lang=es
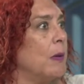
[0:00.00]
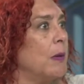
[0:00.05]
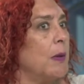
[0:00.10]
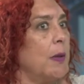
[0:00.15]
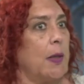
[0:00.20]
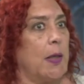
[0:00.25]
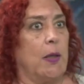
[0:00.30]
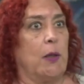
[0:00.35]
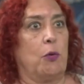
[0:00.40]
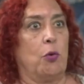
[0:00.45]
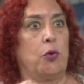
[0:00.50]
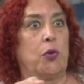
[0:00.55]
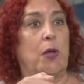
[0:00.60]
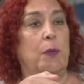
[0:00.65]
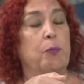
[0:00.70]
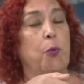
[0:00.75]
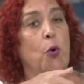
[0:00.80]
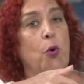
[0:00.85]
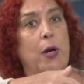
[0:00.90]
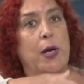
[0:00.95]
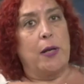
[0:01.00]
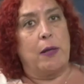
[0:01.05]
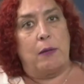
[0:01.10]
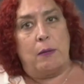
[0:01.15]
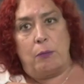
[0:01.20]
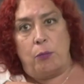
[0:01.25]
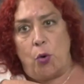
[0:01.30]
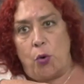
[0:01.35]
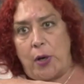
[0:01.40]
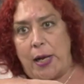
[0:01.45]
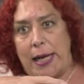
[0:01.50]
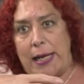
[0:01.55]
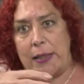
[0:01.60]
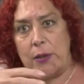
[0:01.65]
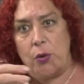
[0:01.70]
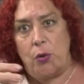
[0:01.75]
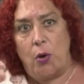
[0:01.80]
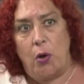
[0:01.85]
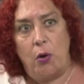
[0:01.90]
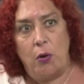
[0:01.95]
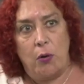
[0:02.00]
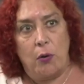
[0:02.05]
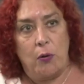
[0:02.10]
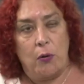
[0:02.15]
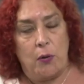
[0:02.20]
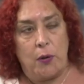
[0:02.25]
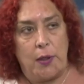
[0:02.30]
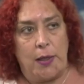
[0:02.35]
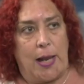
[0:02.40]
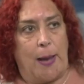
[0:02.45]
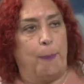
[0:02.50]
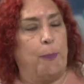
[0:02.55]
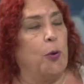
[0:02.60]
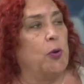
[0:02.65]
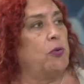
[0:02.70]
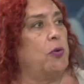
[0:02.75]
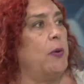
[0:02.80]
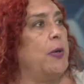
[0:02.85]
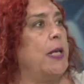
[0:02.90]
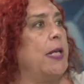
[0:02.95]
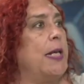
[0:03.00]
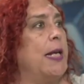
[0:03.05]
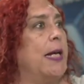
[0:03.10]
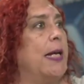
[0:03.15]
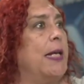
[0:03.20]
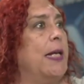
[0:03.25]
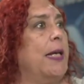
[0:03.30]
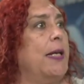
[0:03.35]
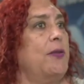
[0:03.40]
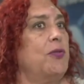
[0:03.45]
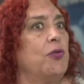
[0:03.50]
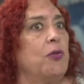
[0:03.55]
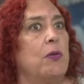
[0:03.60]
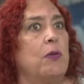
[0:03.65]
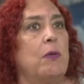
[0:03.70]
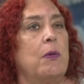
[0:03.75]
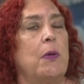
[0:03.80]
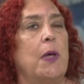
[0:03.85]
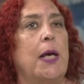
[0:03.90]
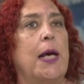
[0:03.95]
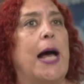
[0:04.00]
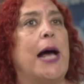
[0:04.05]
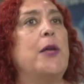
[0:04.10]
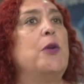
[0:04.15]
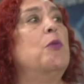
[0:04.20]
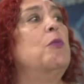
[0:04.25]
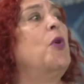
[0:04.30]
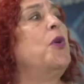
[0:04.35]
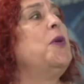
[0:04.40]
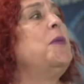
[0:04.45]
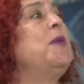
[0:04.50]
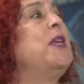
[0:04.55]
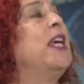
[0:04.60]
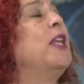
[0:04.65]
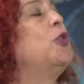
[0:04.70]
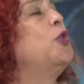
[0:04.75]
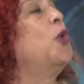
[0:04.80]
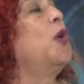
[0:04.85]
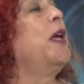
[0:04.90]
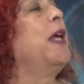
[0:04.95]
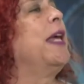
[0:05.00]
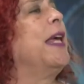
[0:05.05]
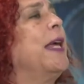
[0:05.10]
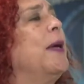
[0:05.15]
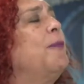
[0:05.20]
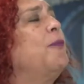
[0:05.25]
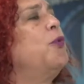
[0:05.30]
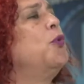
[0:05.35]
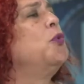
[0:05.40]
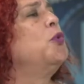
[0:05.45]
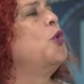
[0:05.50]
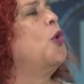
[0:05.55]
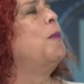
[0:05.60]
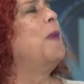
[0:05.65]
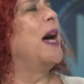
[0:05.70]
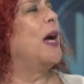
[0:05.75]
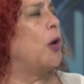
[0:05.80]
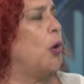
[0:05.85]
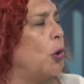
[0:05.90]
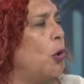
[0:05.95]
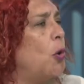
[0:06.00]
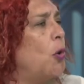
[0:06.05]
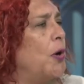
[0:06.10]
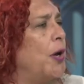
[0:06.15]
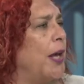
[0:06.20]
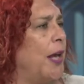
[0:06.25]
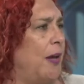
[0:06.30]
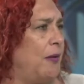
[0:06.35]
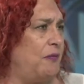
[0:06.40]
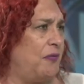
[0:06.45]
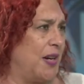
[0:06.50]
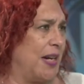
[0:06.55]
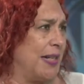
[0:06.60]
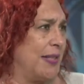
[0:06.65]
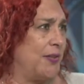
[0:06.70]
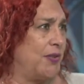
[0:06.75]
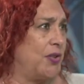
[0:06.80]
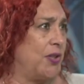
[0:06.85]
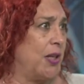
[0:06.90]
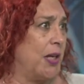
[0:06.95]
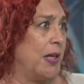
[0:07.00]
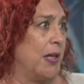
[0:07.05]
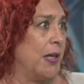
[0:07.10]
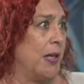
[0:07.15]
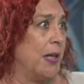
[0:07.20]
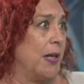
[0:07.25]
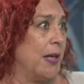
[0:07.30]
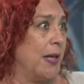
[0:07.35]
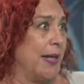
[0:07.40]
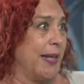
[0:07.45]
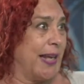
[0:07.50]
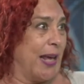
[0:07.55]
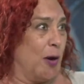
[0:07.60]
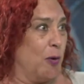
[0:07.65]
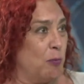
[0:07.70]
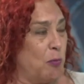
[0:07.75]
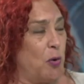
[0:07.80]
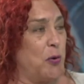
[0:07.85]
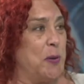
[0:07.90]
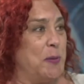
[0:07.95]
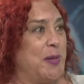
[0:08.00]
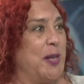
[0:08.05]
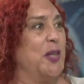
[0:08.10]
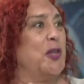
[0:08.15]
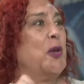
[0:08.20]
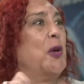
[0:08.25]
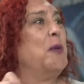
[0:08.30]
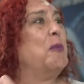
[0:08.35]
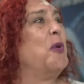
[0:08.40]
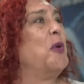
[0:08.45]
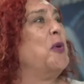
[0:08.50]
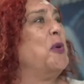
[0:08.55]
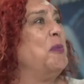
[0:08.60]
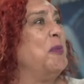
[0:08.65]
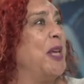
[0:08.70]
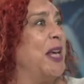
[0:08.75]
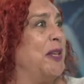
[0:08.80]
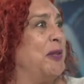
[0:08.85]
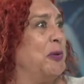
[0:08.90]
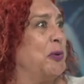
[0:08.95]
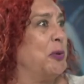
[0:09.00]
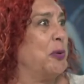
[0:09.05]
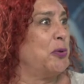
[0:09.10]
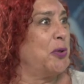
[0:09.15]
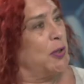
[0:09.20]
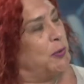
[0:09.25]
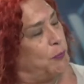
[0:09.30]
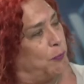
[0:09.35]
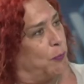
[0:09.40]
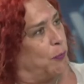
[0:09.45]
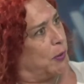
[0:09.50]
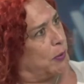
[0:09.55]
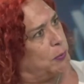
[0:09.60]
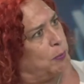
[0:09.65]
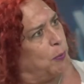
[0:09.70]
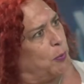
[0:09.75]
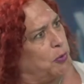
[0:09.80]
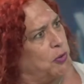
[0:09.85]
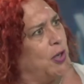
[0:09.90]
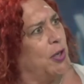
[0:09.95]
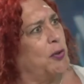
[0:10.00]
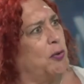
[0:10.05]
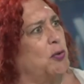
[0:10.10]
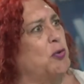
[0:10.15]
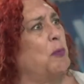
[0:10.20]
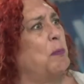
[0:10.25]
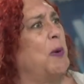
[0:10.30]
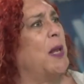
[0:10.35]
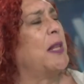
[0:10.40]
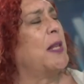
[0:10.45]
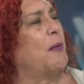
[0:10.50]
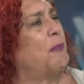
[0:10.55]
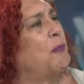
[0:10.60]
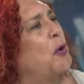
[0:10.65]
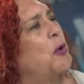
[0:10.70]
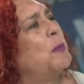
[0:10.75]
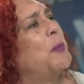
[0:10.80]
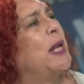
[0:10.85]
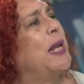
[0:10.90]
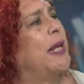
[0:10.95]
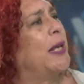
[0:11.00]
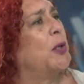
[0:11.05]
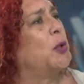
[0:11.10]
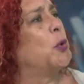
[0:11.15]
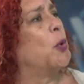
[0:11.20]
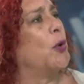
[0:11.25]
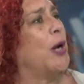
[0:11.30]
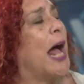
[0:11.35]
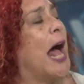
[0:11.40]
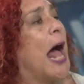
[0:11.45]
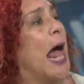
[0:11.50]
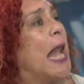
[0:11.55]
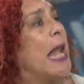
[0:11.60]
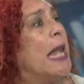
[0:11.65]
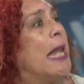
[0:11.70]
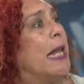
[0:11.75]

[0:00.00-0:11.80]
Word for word: Entonces, buscando las posibilidades, hay un movimiento que fundó Macron en Francia, que es un movimiento de movimientos, que fue, por cierto, su plataforma electoral,